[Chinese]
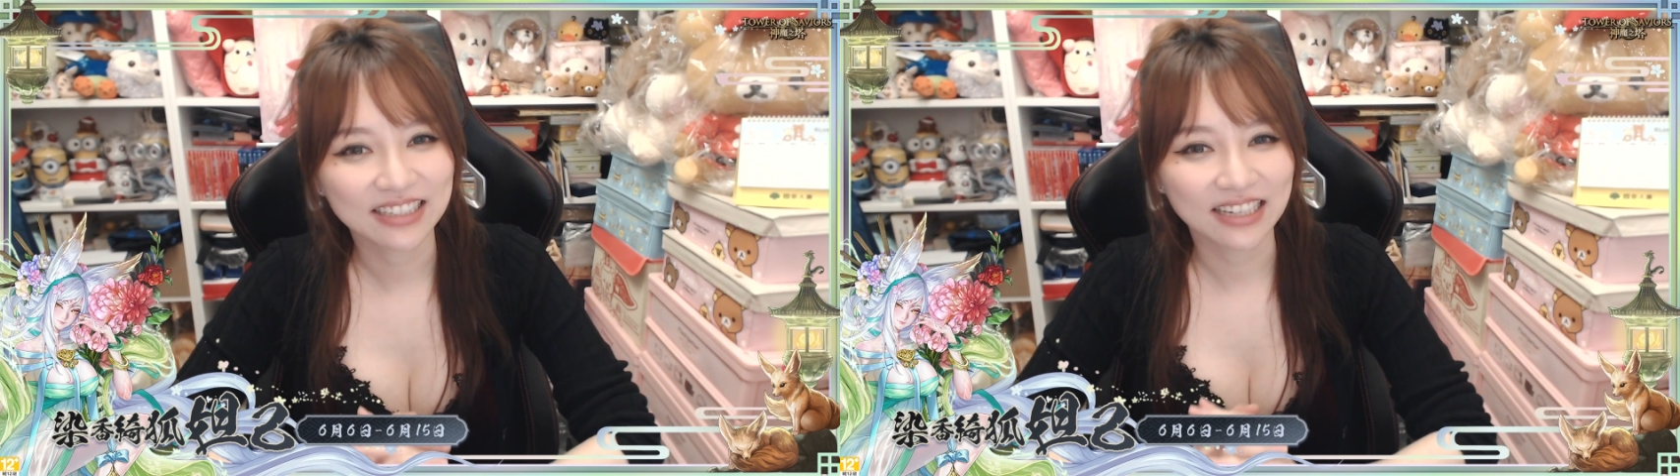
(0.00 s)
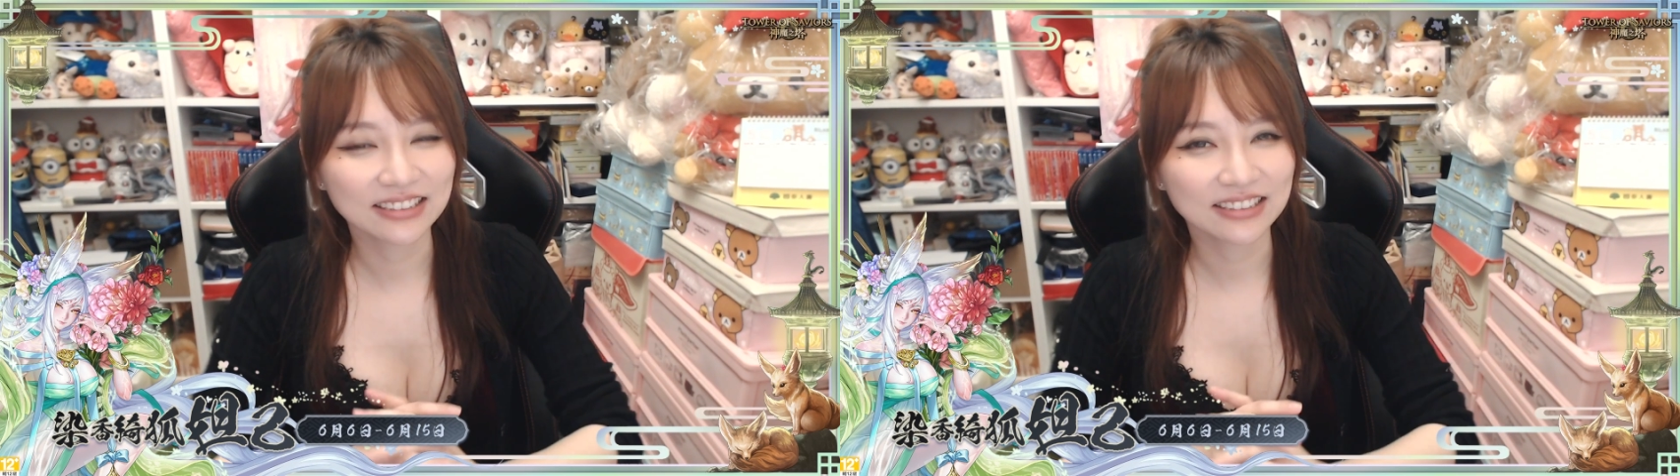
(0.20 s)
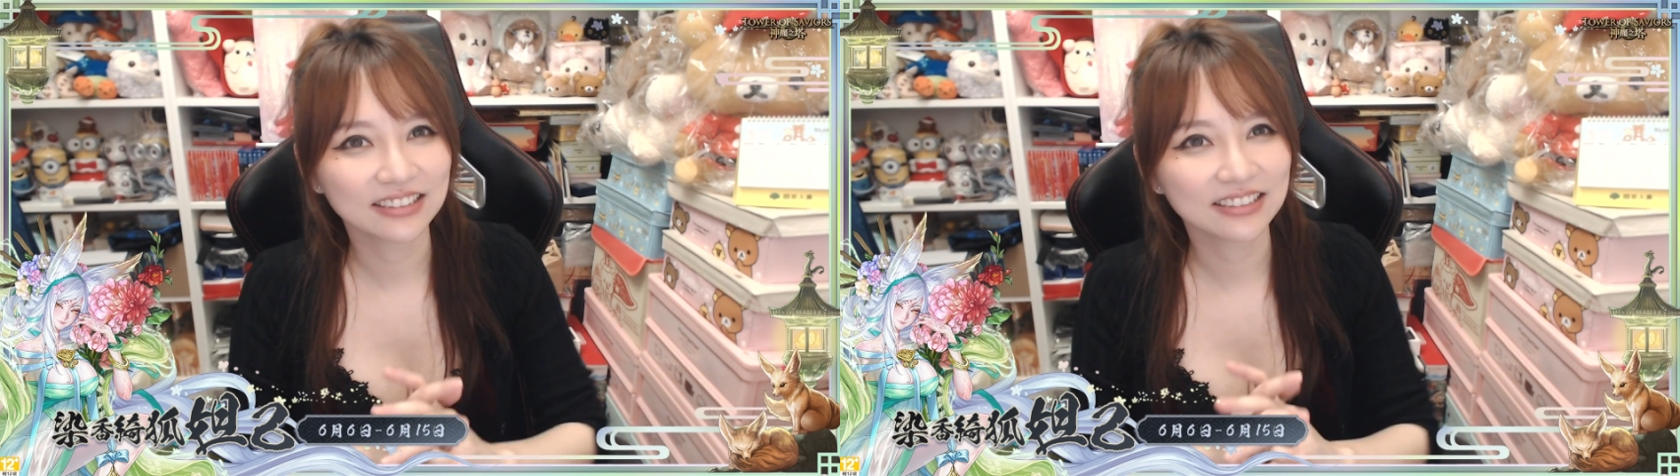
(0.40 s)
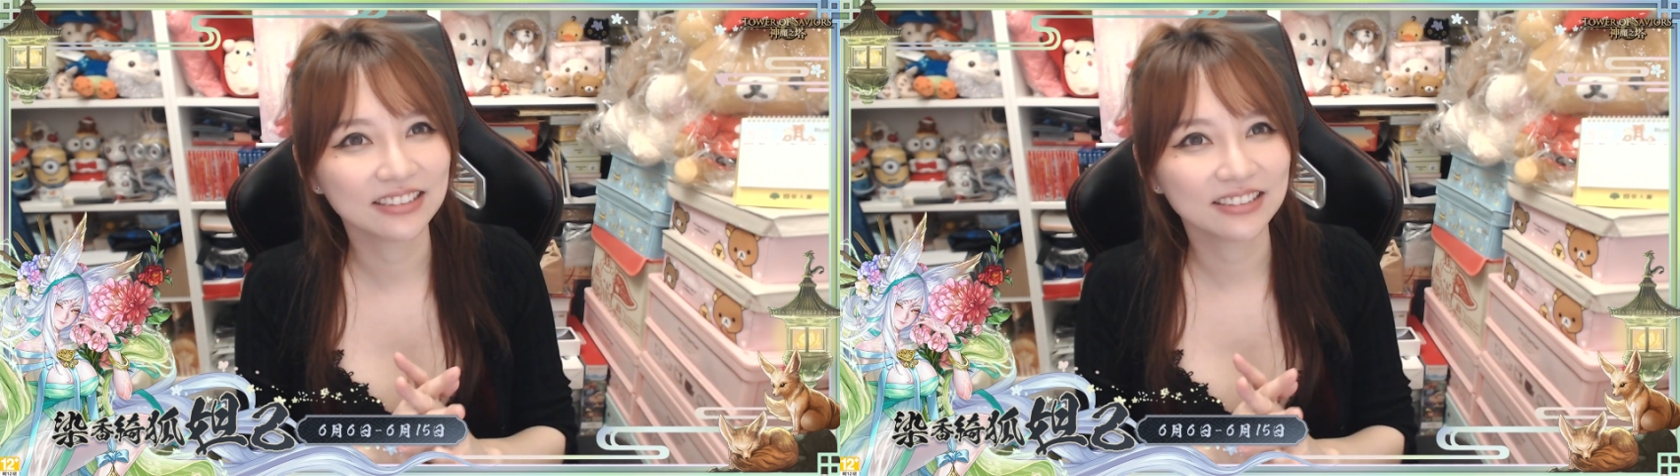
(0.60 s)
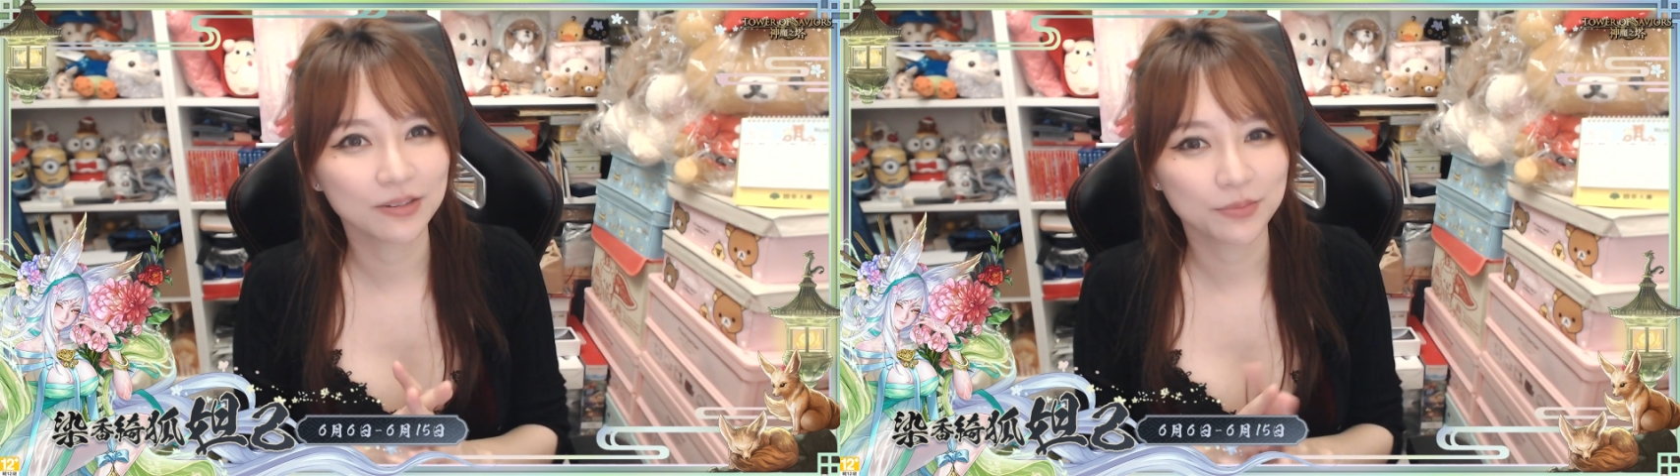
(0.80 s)
妲姐是
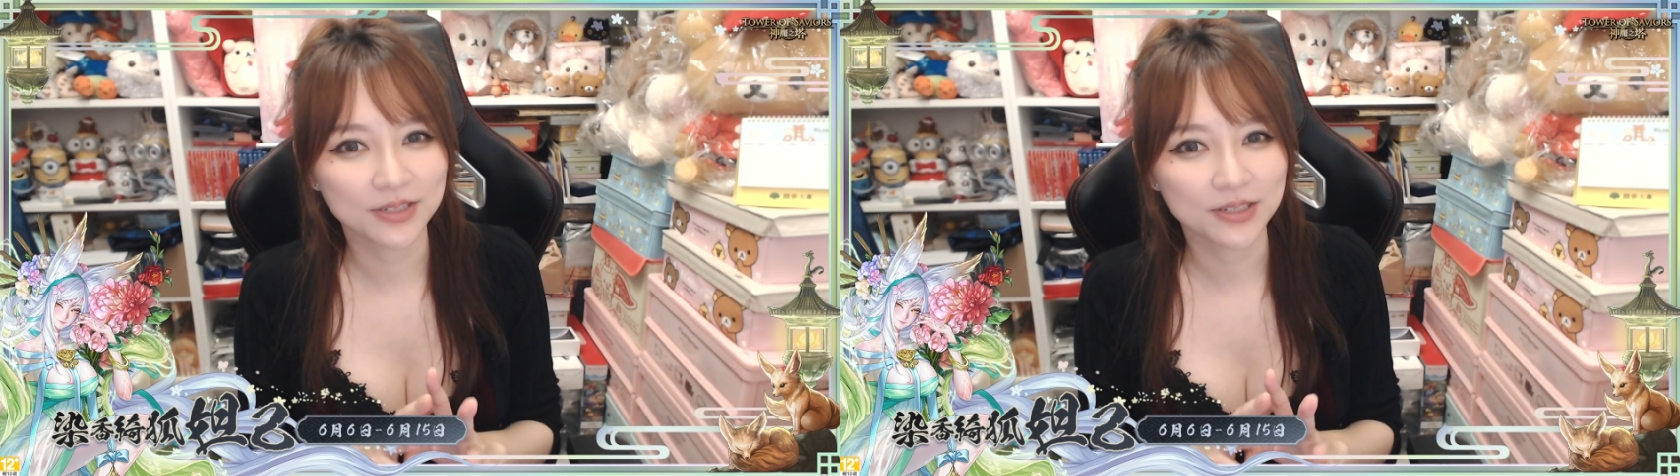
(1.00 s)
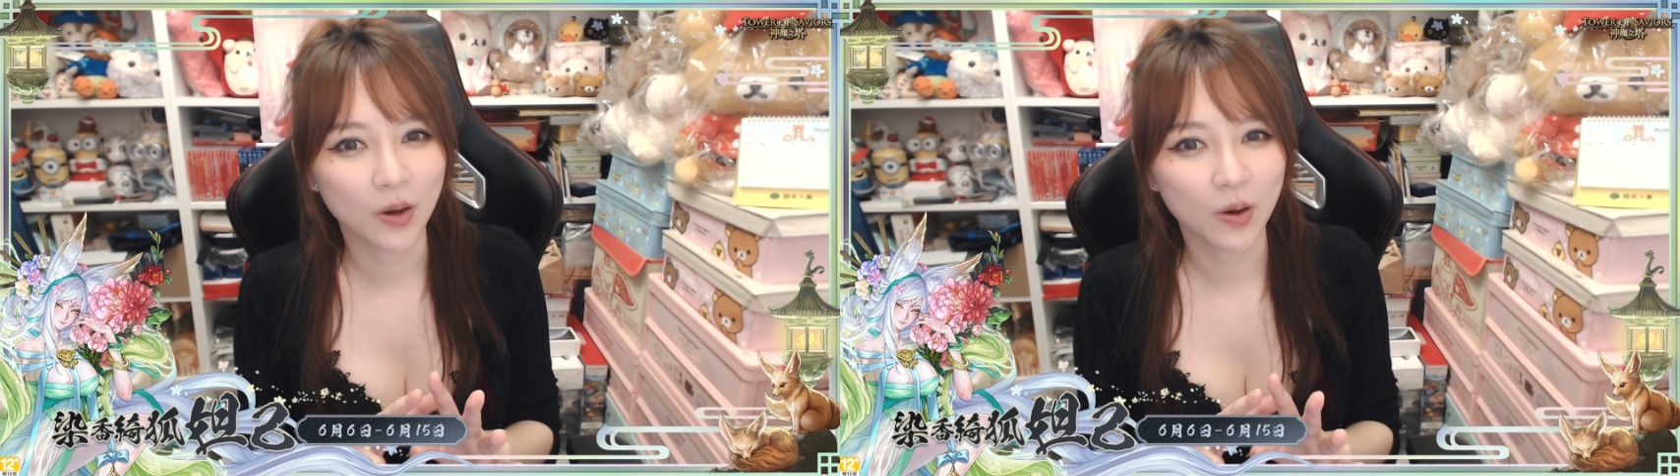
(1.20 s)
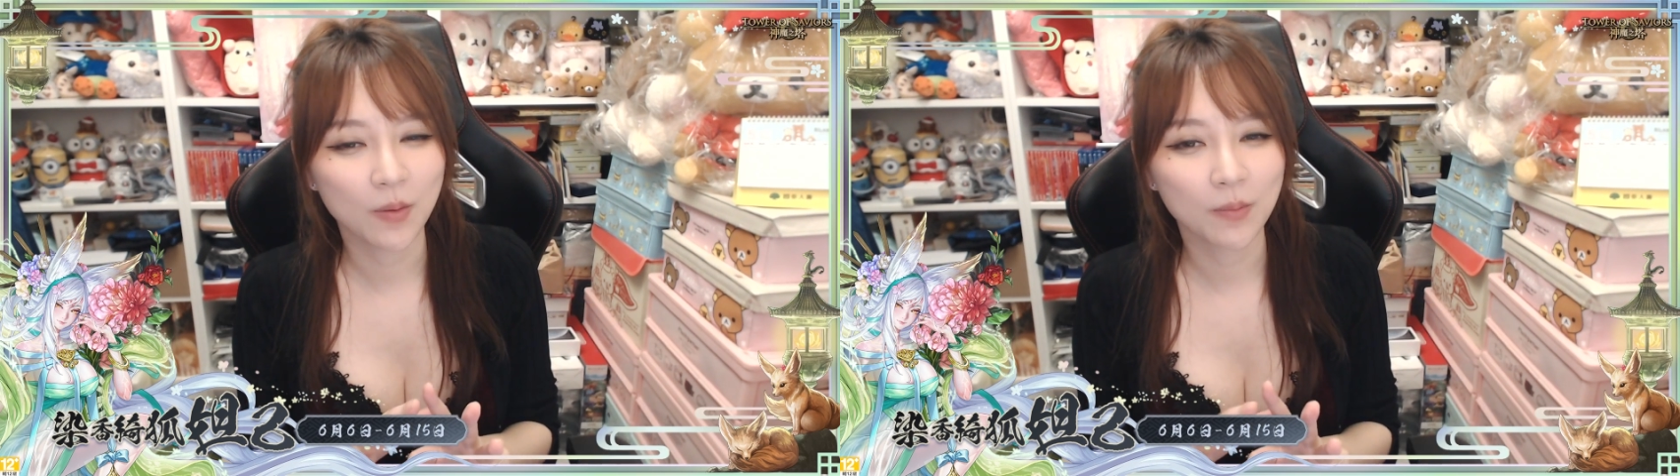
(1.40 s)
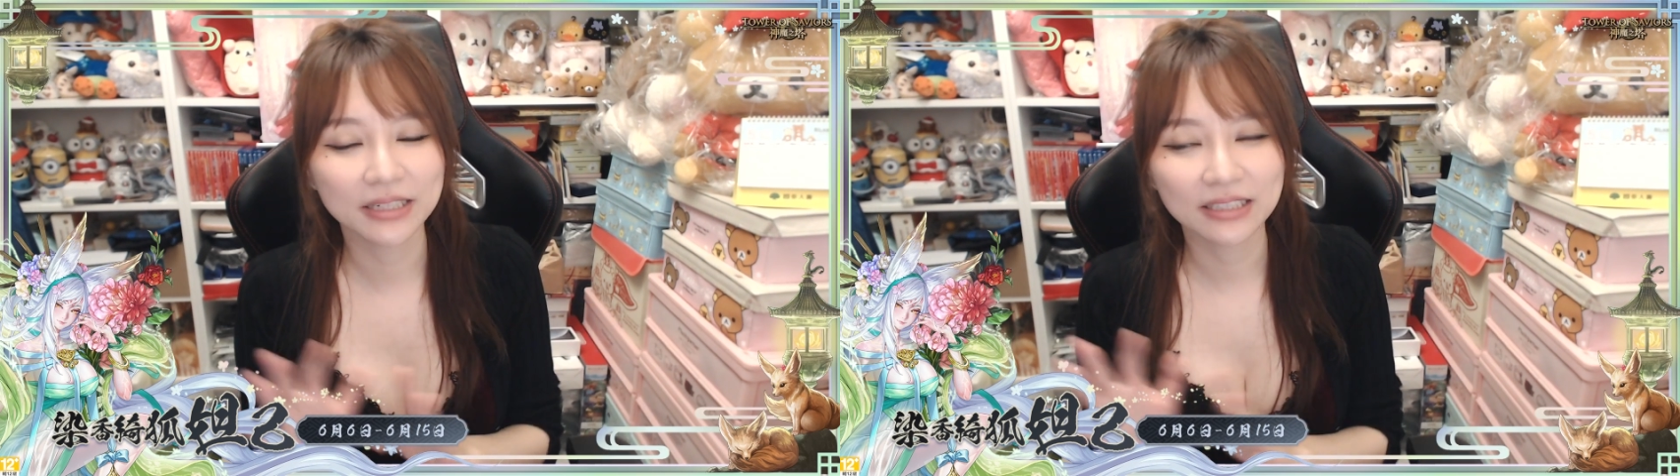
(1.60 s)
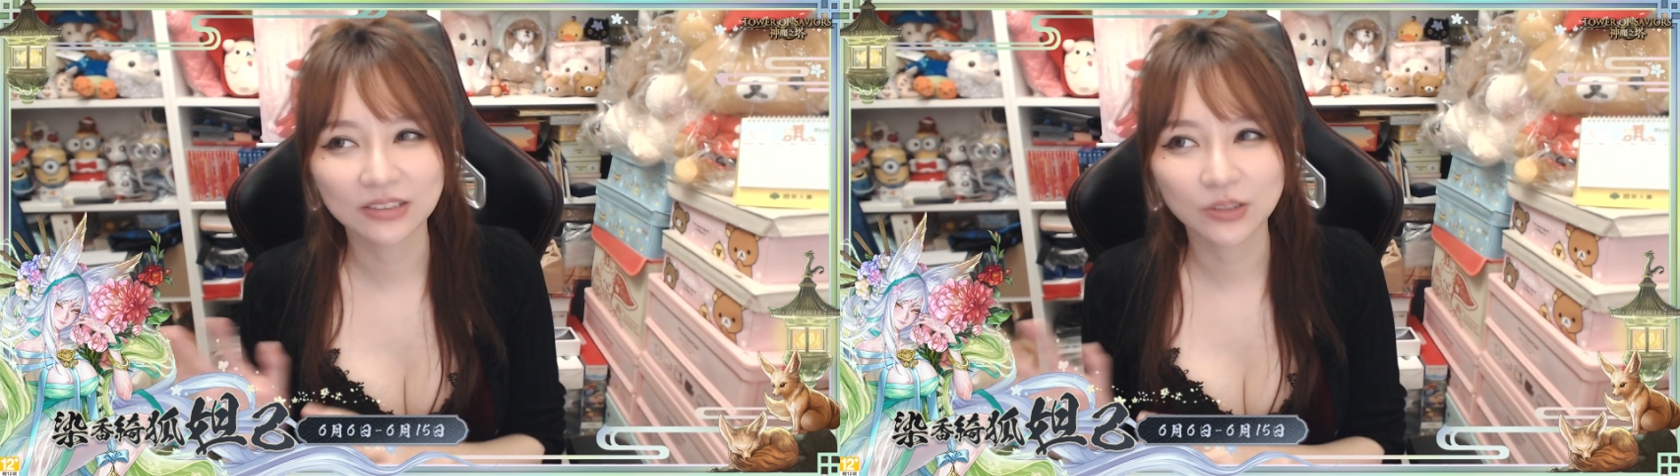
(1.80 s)
一个比较
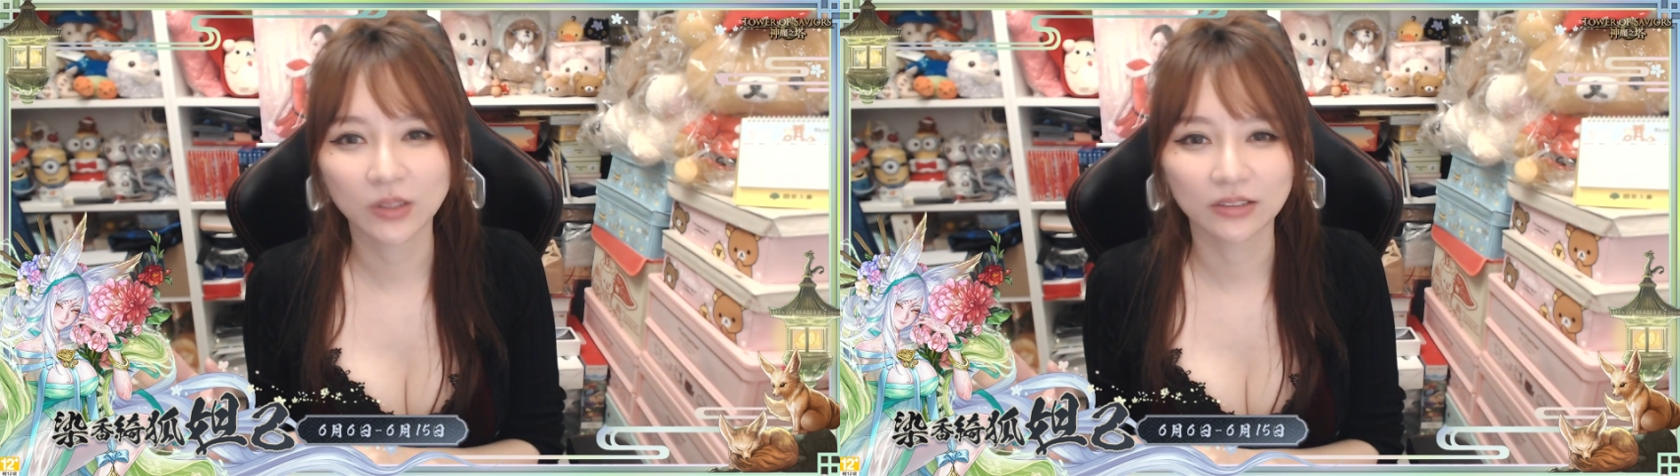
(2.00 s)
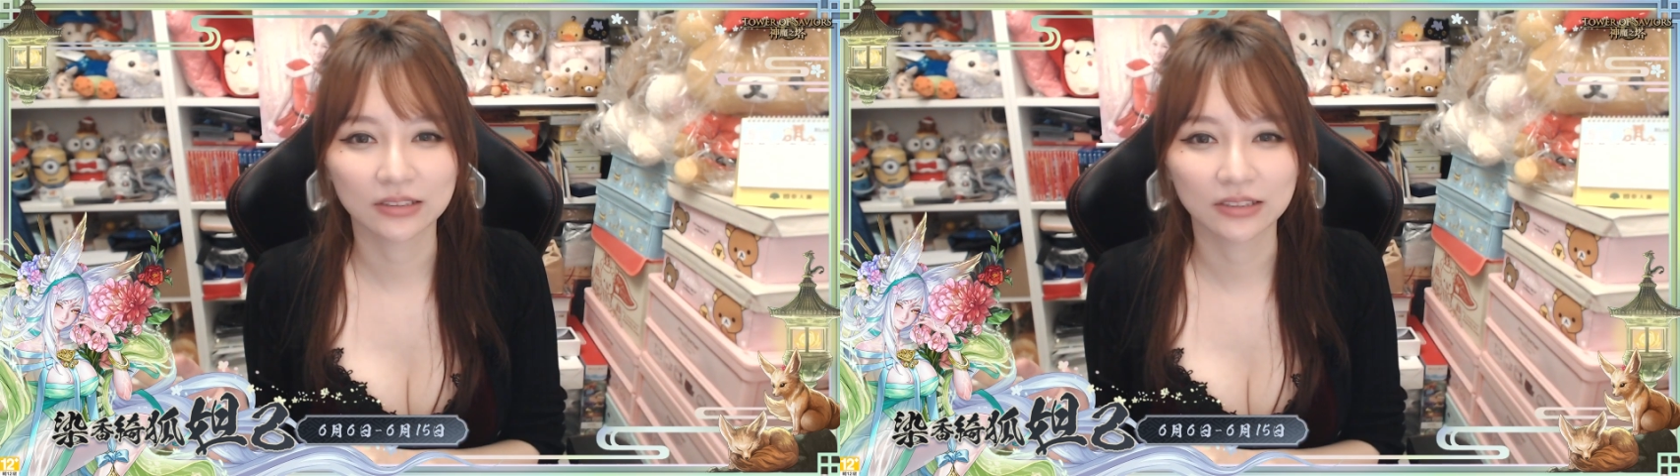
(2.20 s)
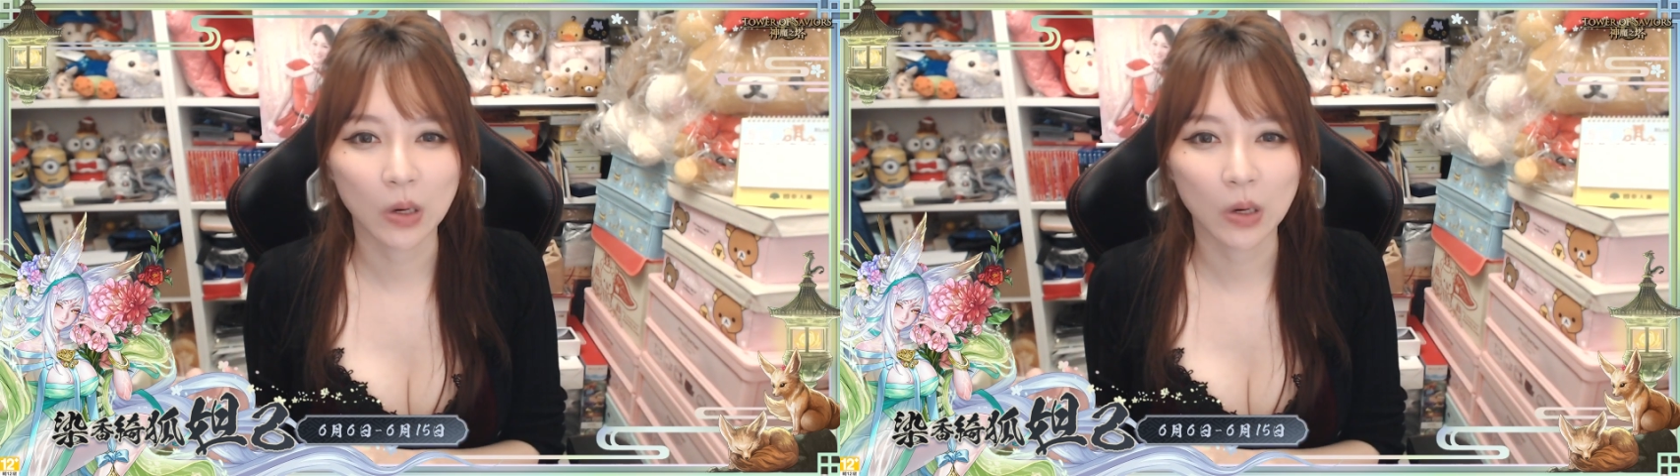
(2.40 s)
媚又很